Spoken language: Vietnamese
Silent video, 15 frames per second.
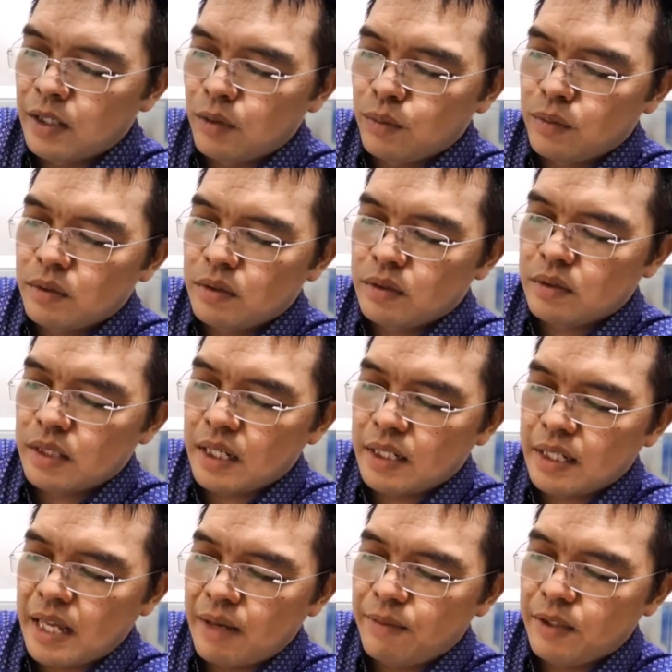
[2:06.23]
nút tăng
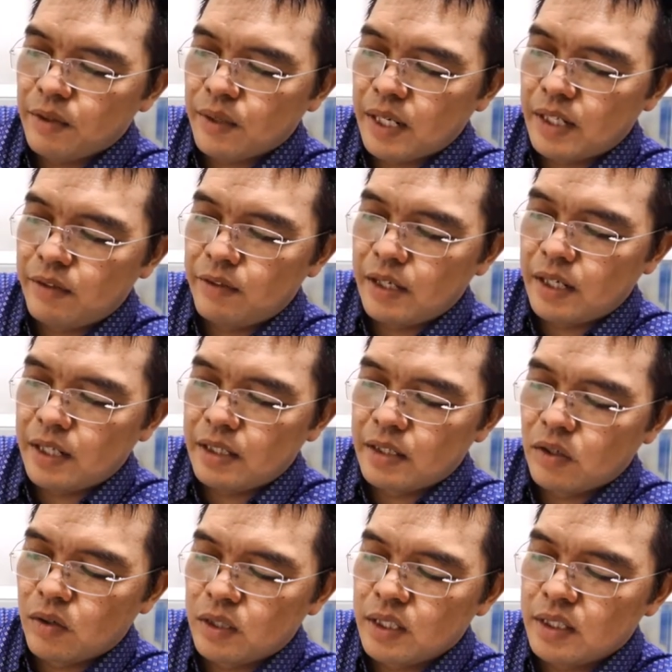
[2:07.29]
giảm ở chỗ này và
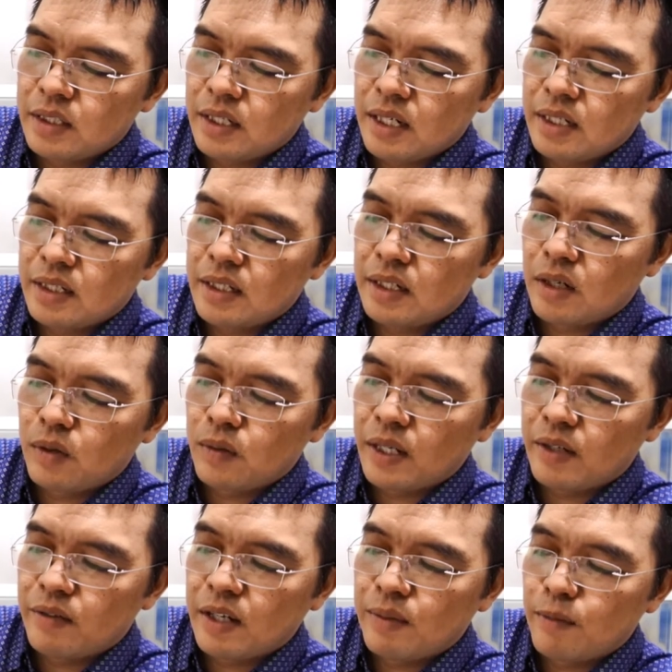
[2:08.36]
chọn chức năng chế độ này
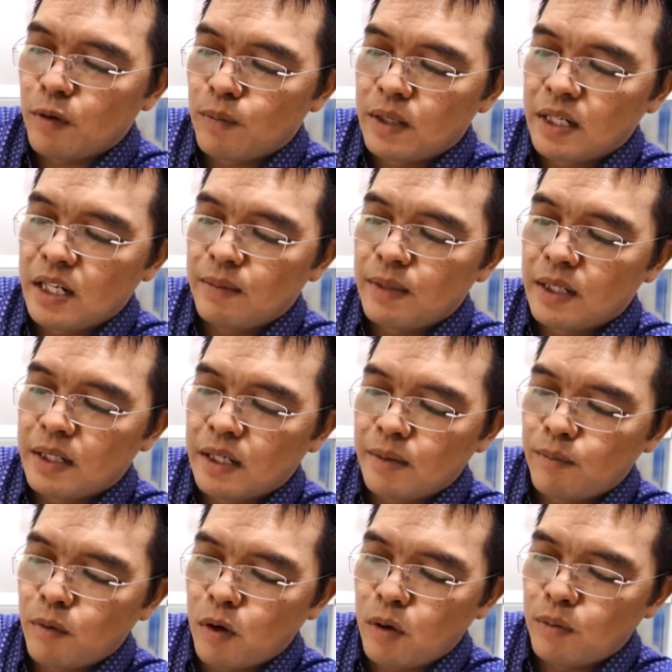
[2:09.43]
và một bình hai bình là
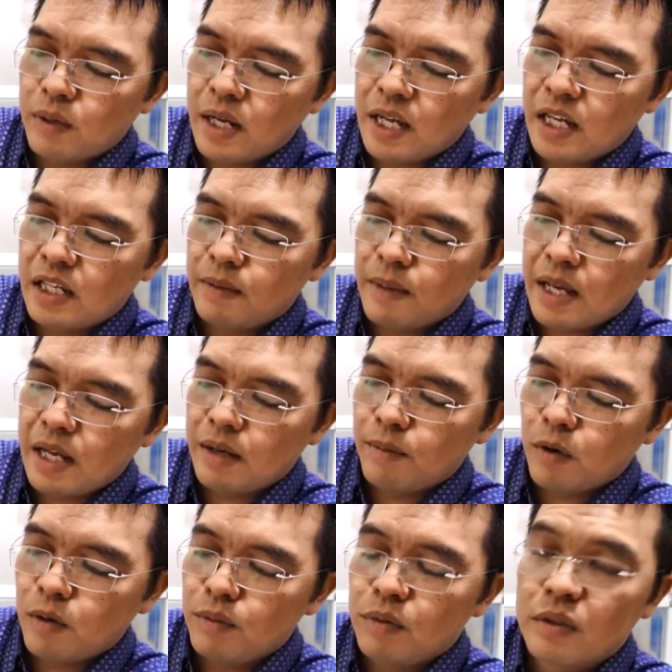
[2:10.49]
một, hai, ba,
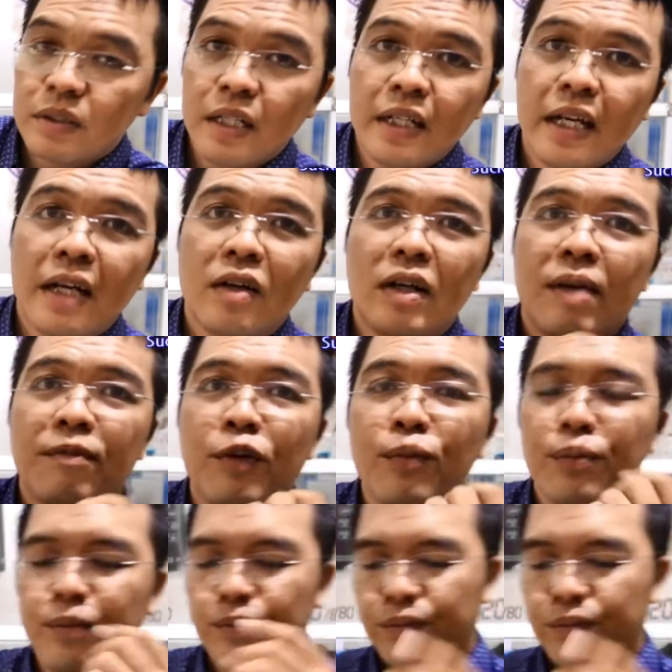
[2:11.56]
bốn, tất cả có năm nút